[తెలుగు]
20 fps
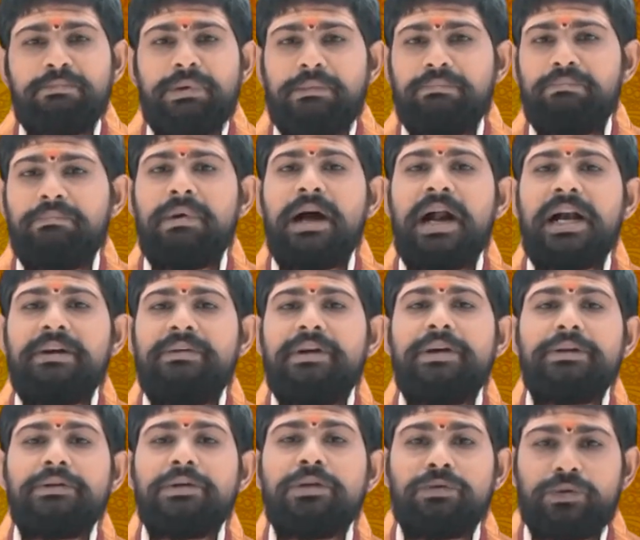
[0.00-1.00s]

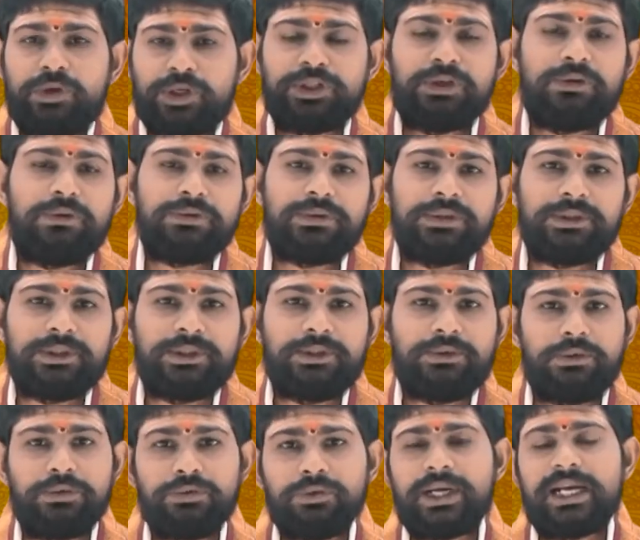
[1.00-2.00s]
బ్రహ్మాండమైనటువంటి వృక్షం అవుతుంది
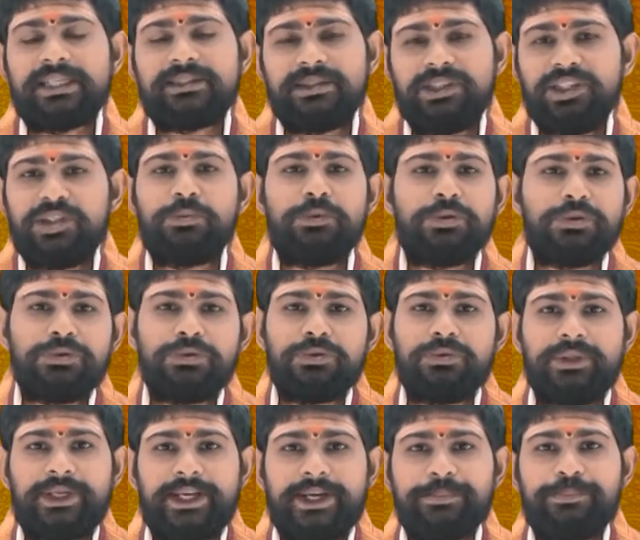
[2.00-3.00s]
రోజు కాస్త నీరు పోస్తూ
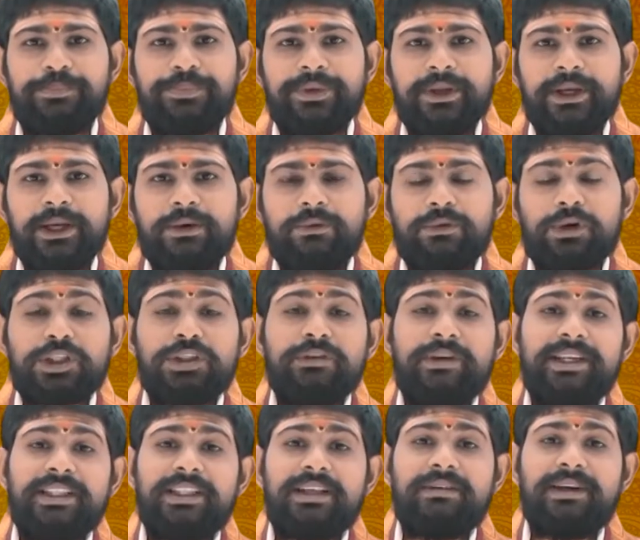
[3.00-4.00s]
ఉంటే వృక్షం
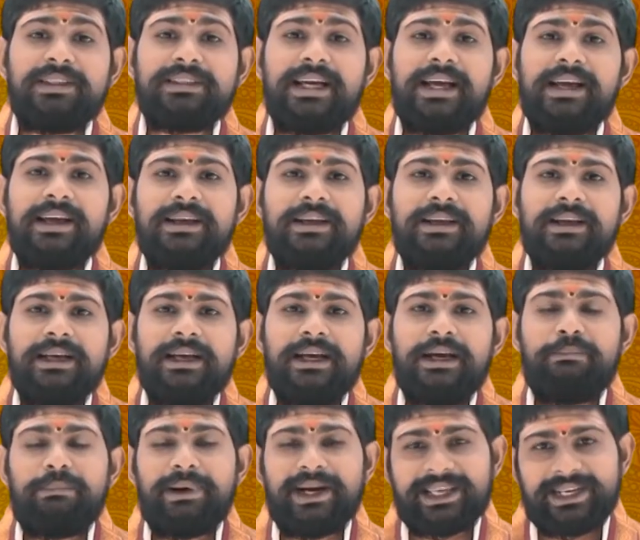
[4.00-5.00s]
అయిన తర్వాత
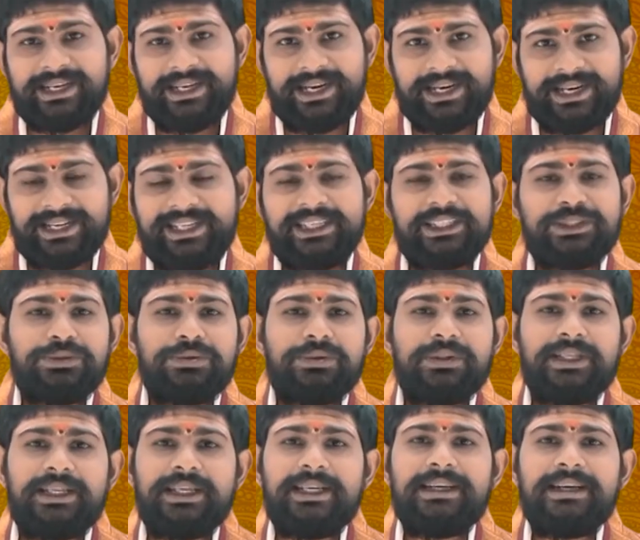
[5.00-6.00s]
మనకి నీడని
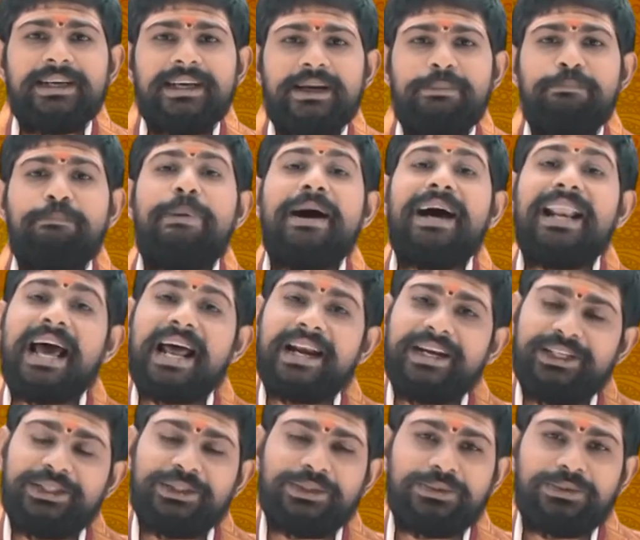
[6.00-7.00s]
ఇస్తుంది
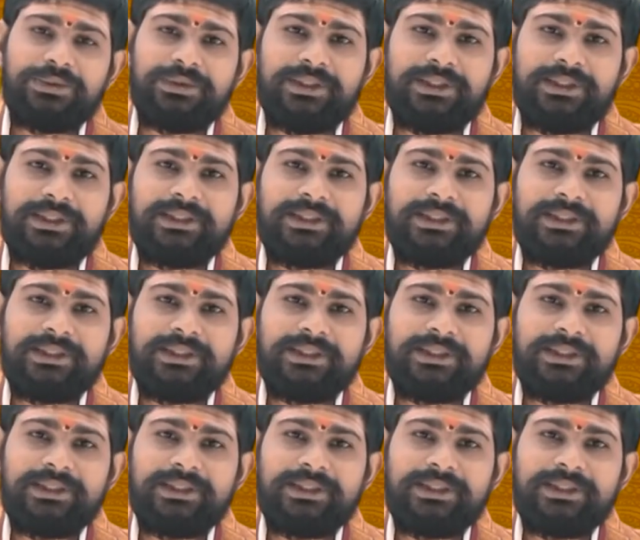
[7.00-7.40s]
ఫలాన్ని ఇస్తుంది